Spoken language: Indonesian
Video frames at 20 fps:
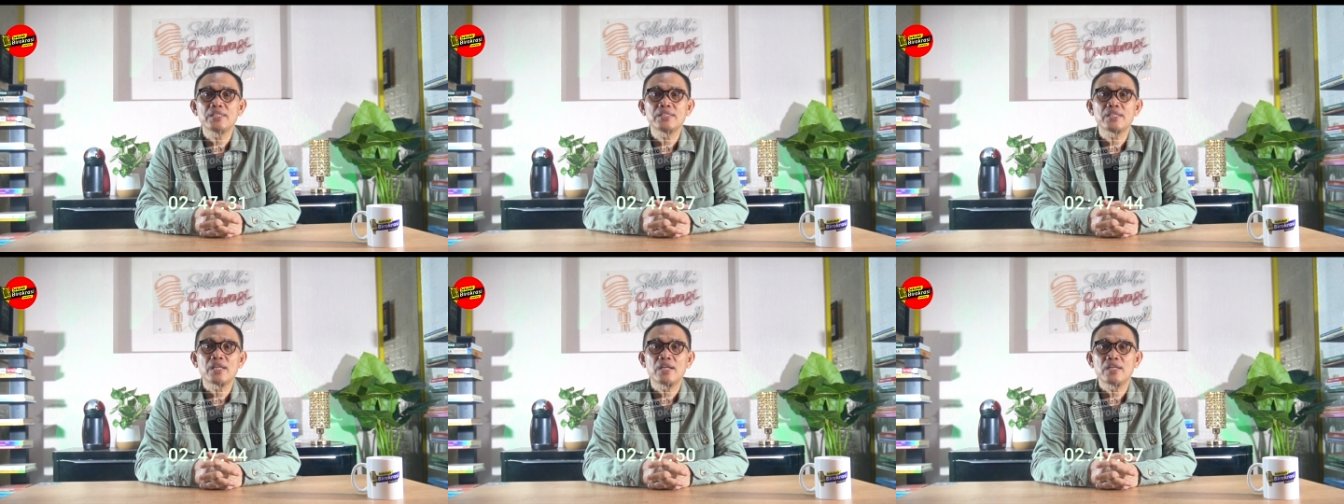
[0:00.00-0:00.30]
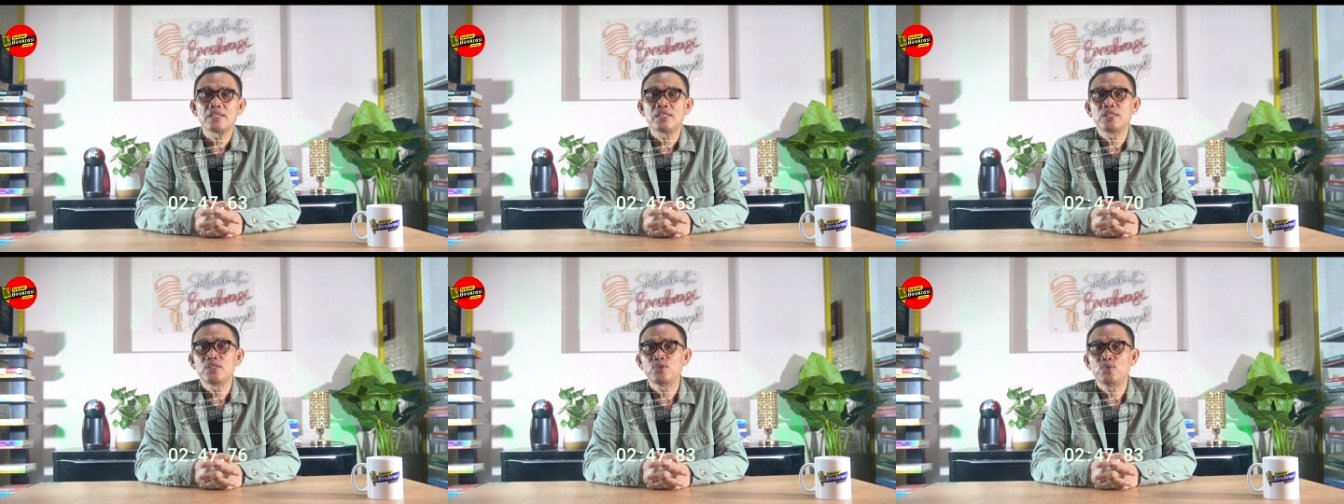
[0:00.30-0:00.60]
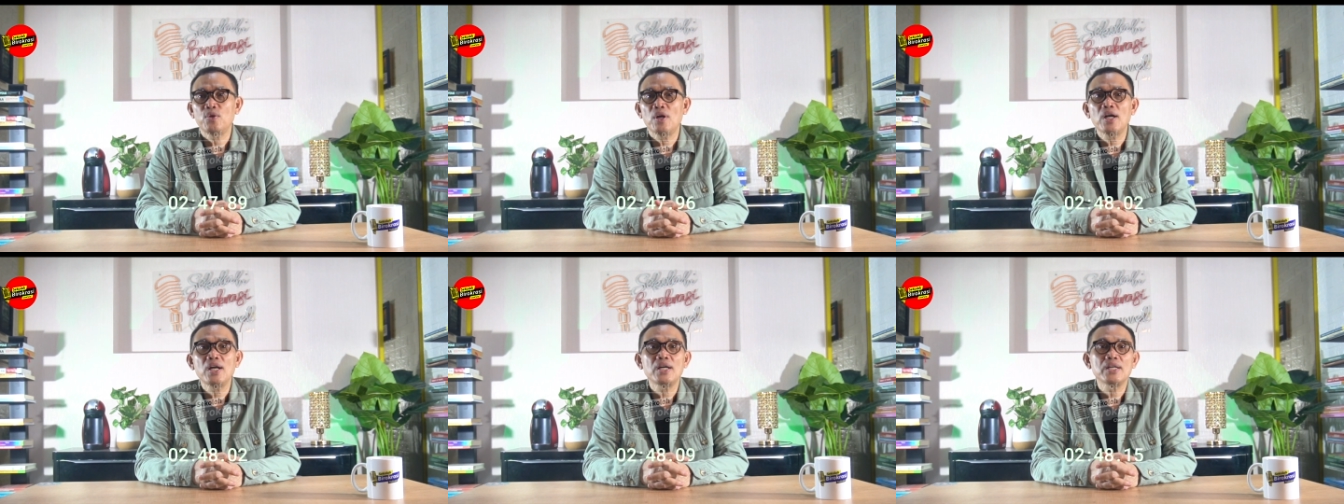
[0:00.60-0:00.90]
antara
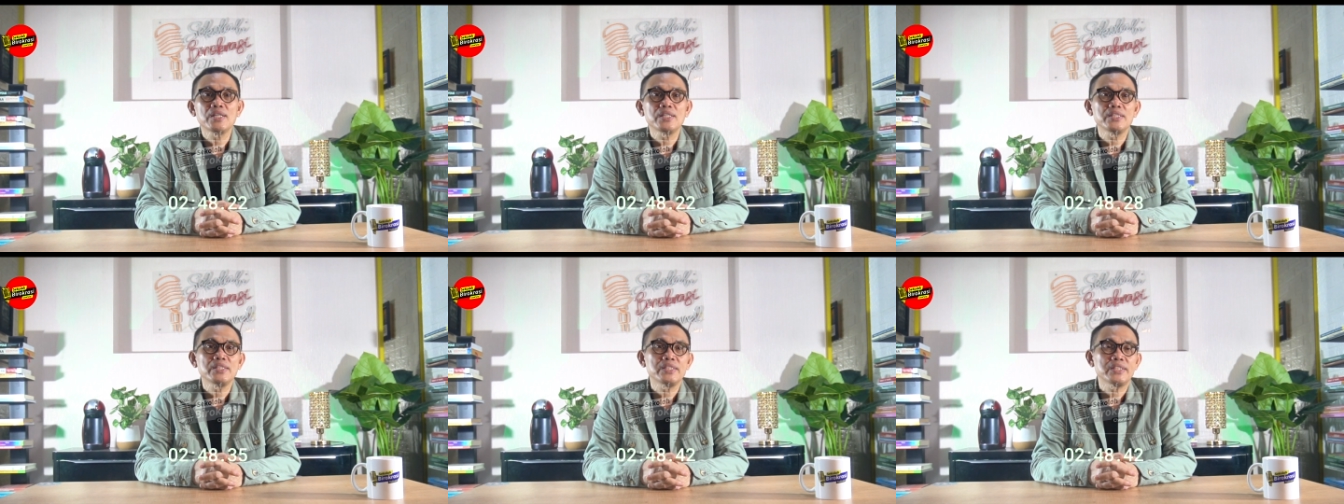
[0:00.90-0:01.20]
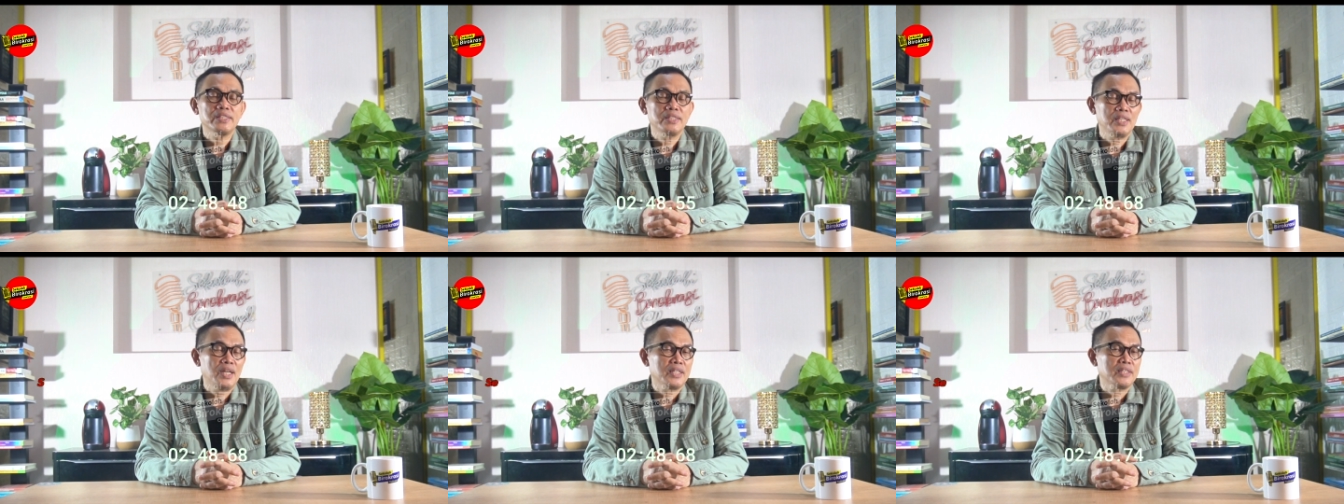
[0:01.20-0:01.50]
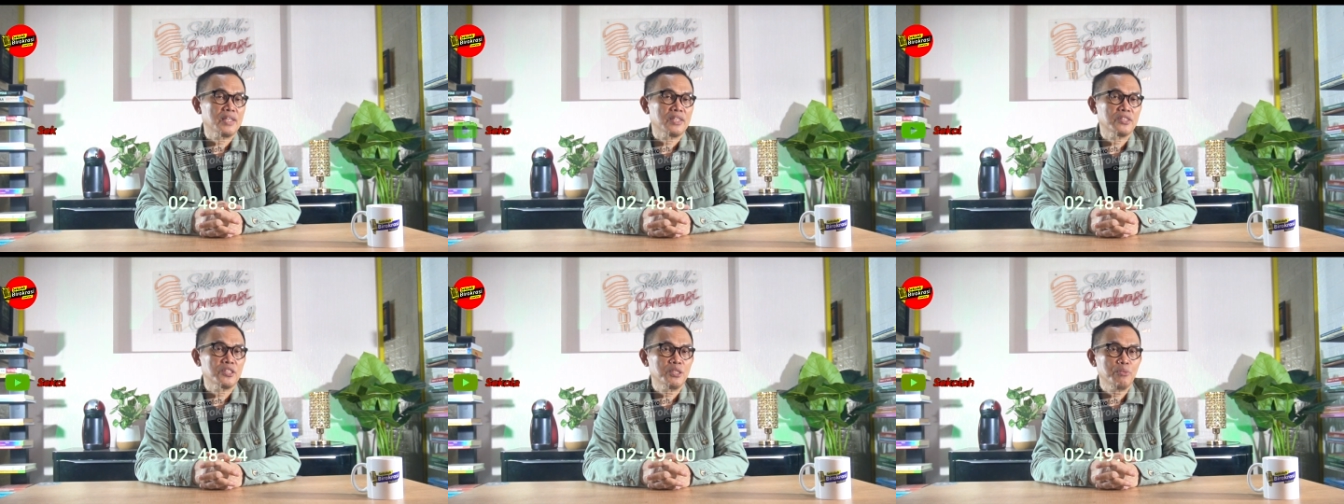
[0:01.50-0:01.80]
kedua
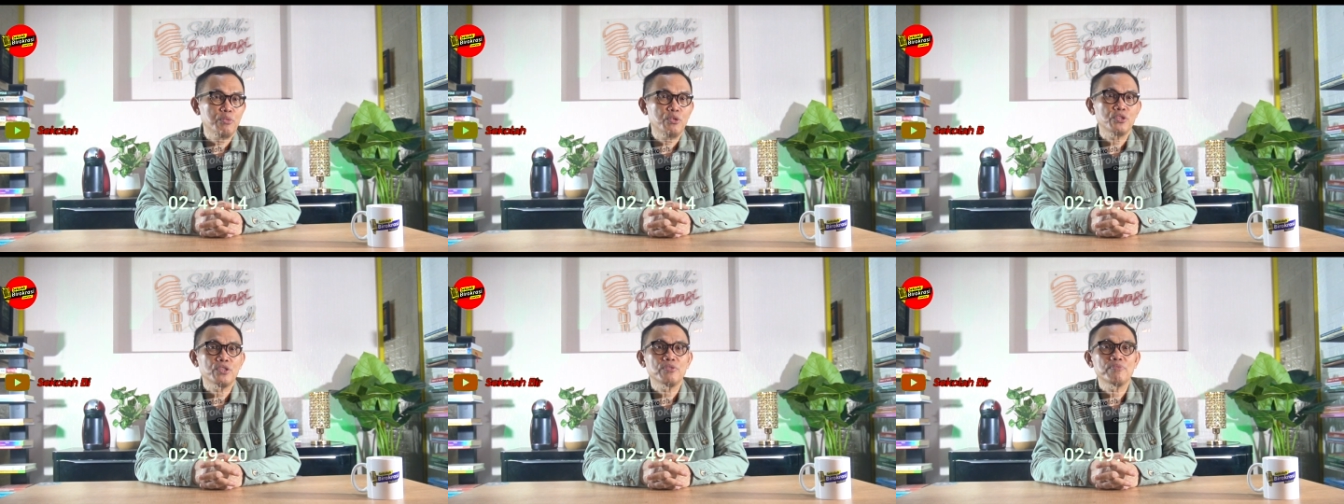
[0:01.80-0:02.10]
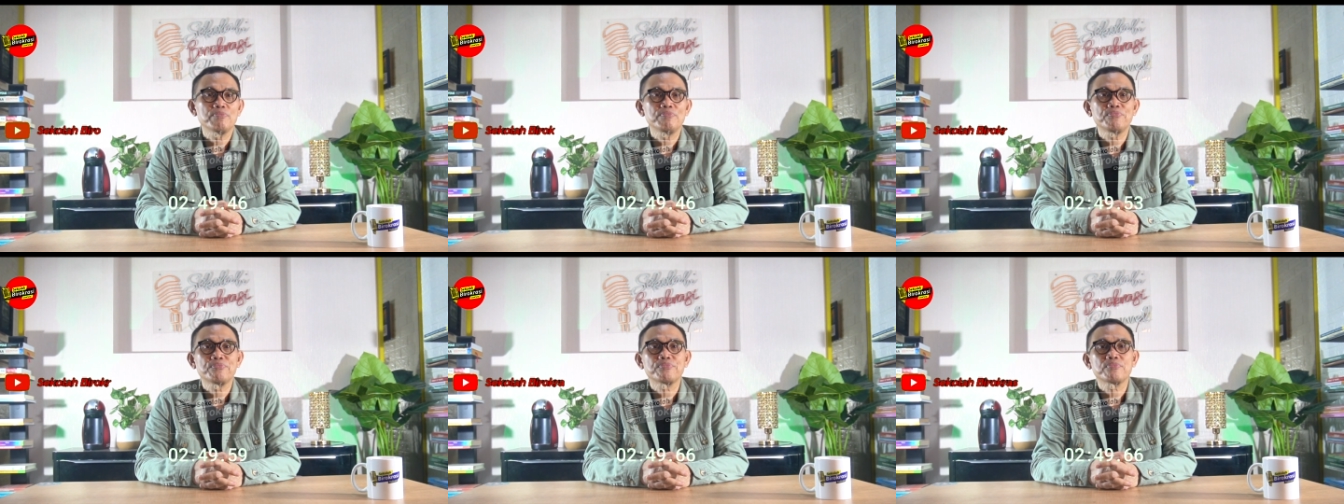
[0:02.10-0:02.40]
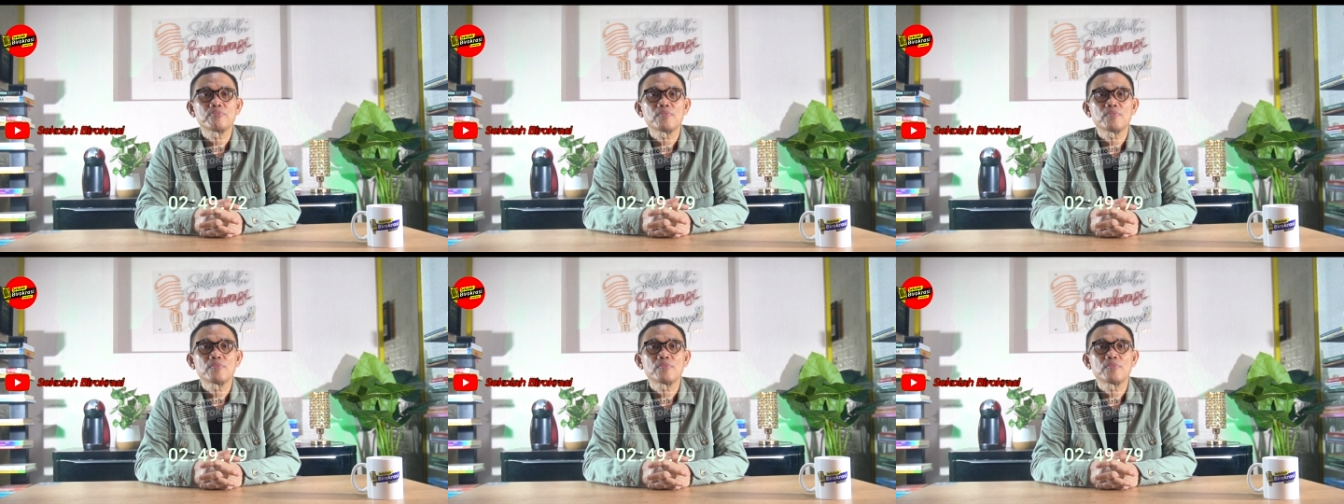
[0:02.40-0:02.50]
istilah tersebut.